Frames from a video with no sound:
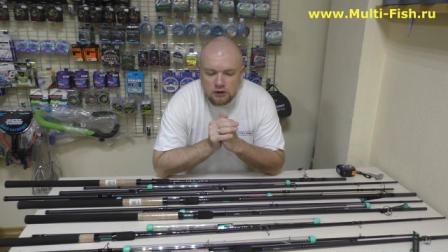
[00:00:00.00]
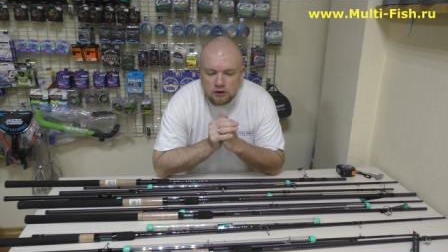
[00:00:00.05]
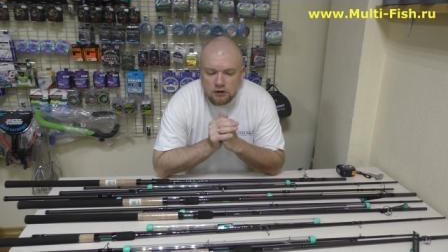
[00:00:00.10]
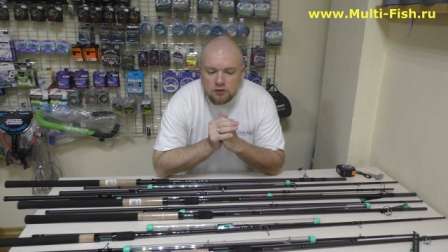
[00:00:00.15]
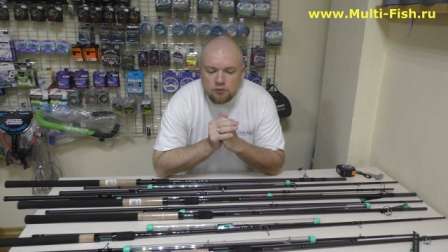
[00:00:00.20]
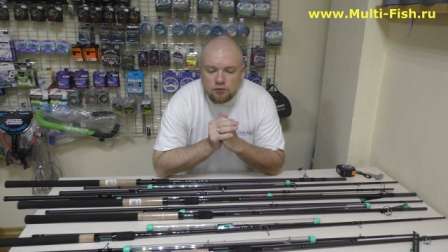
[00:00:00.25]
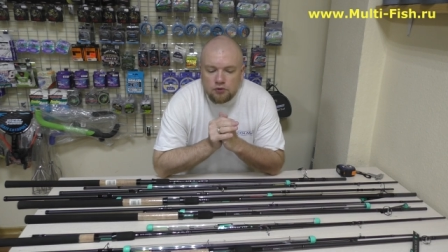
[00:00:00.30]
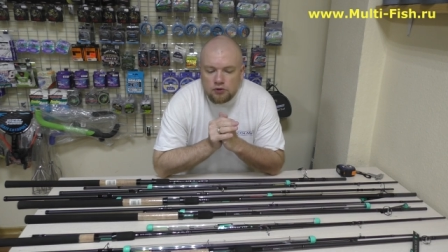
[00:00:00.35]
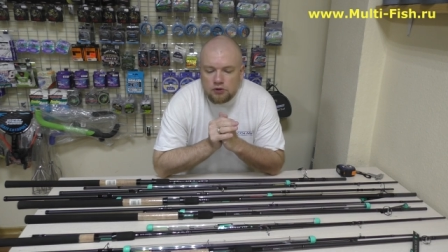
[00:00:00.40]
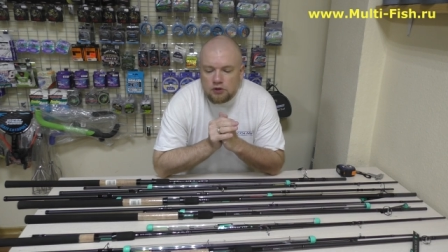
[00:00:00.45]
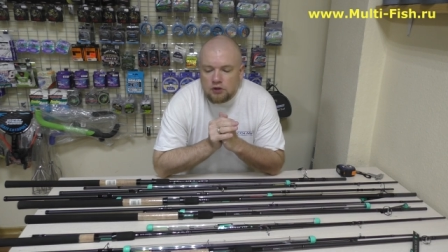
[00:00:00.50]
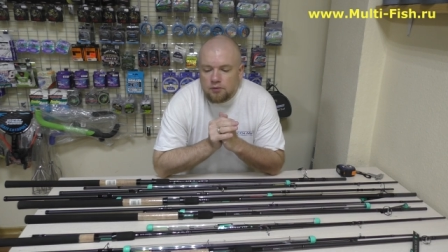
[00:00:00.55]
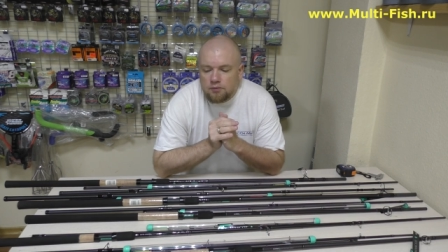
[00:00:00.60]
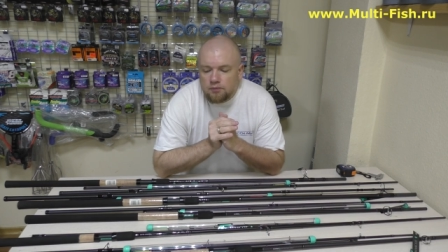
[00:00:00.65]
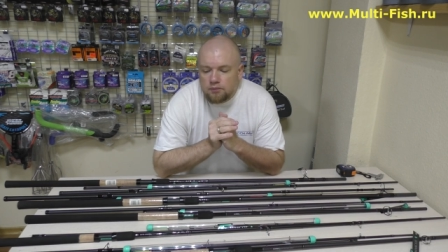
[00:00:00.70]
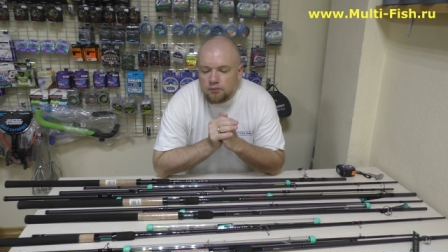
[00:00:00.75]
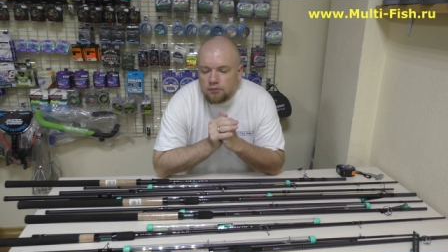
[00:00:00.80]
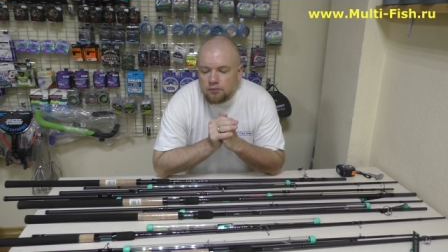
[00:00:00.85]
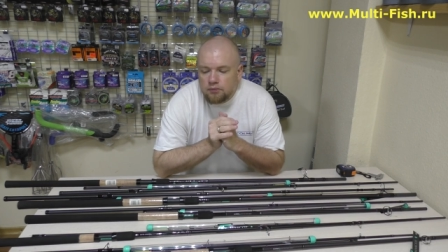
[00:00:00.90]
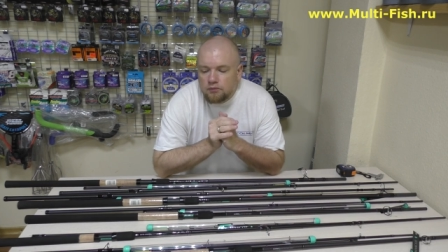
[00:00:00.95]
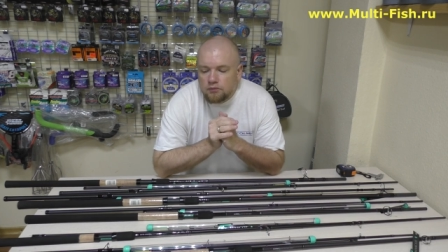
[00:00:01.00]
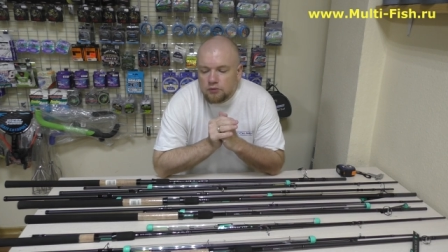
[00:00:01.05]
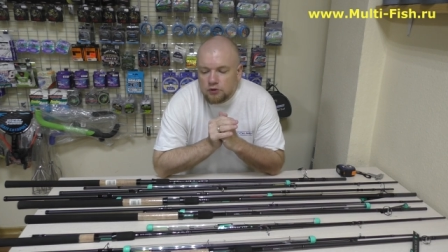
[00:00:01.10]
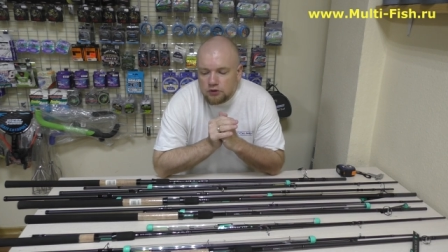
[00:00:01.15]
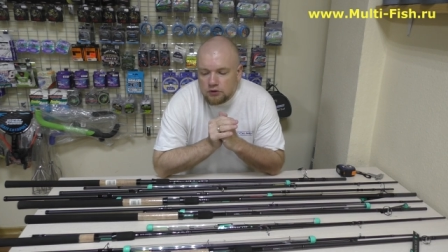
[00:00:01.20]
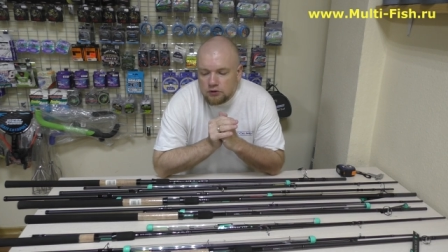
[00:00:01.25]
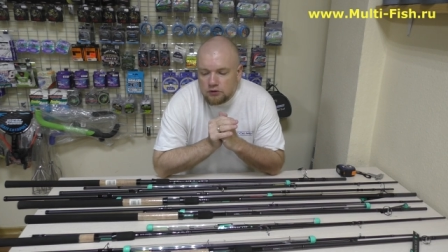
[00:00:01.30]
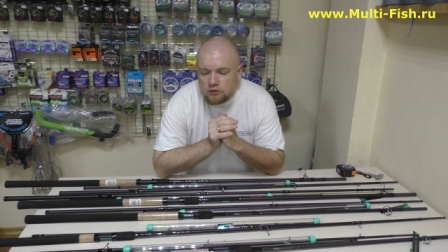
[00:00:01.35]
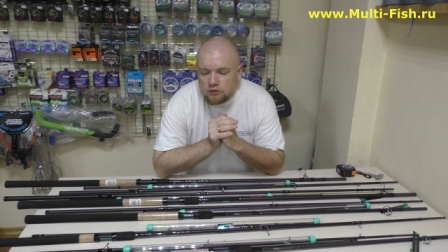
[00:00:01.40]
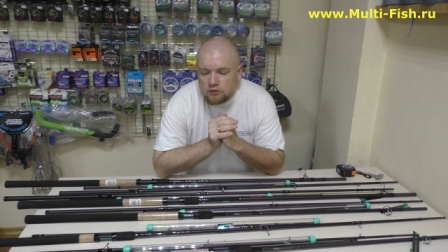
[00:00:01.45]
многие
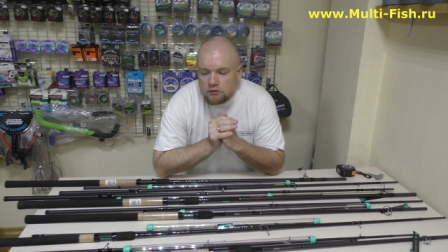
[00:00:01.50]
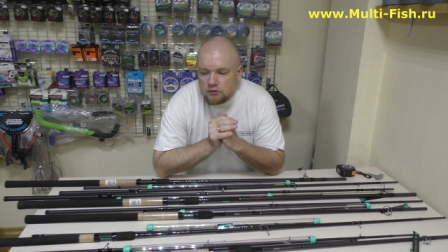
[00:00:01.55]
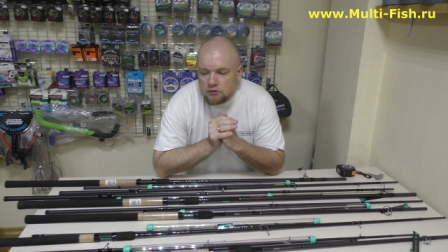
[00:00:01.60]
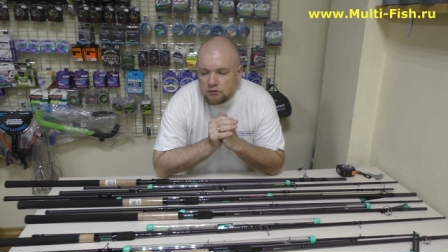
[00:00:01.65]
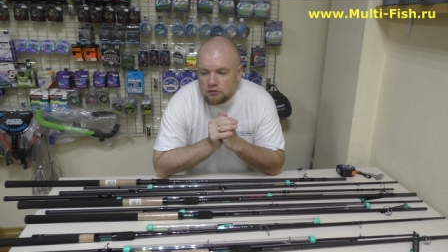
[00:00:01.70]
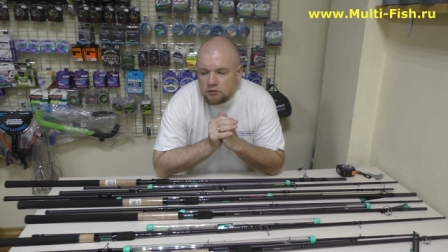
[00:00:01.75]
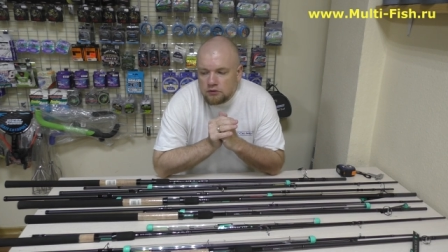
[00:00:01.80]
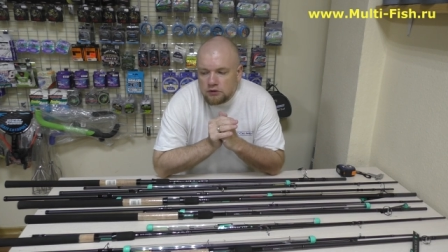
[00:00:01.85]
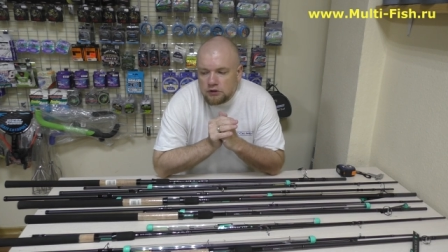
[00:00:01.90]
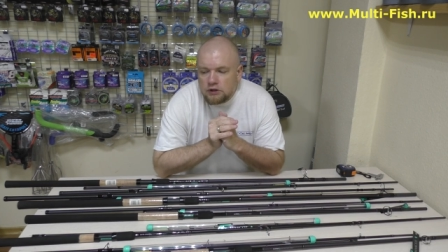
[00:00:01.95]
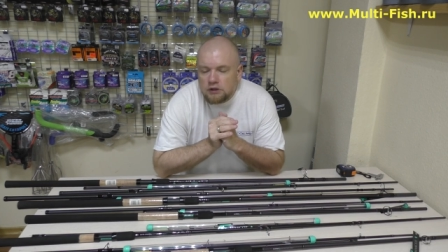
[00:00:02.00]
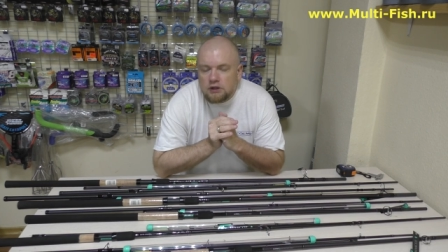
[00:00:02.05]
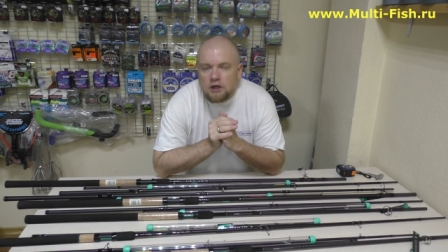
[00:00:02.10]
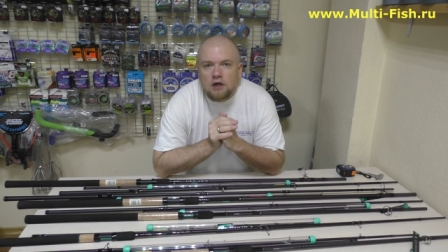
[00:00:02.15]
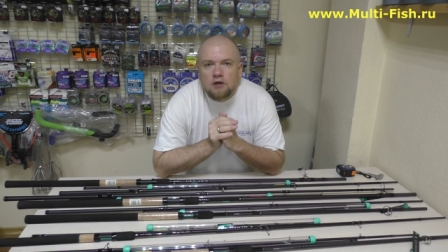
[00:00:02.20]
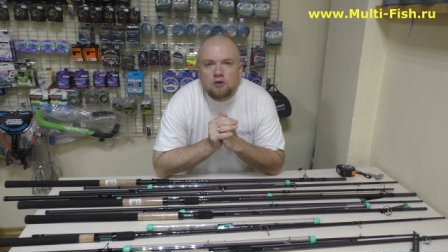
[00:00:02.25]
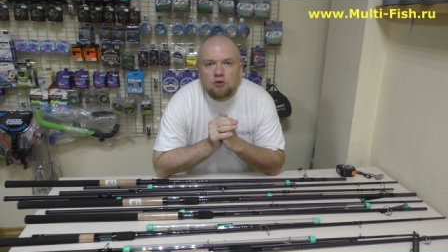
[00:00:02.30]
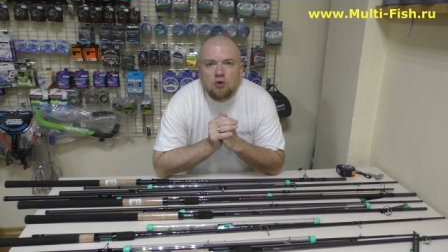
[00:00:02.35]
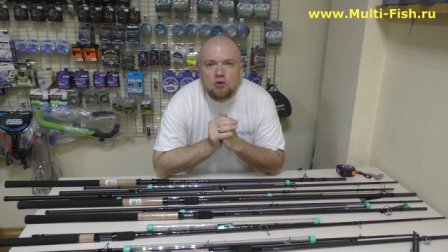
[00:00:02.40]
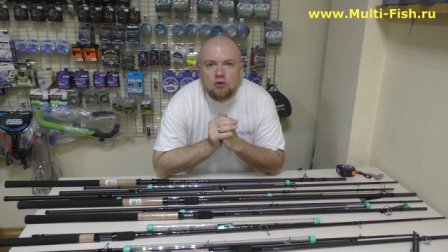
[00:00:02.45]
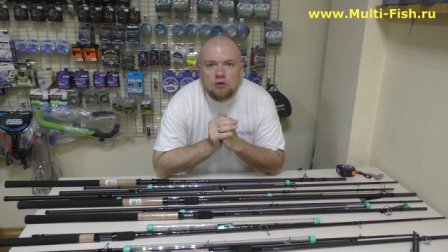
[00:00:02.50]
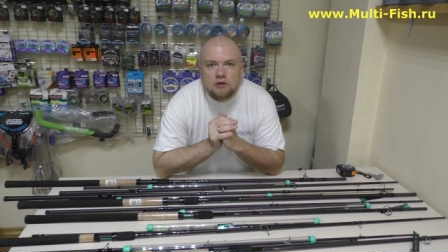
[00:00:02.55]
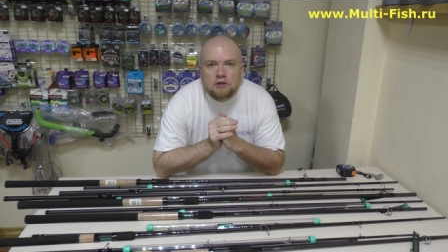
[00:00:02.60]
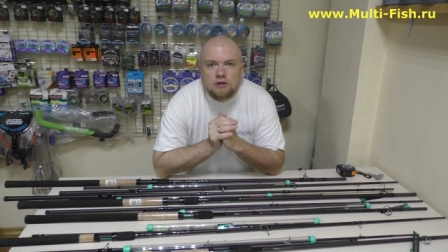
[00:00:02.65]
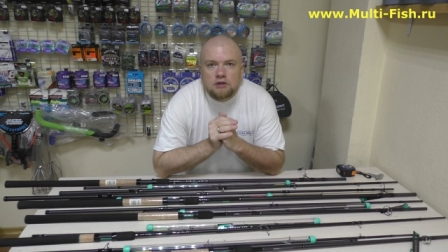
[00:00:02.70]
не так долго,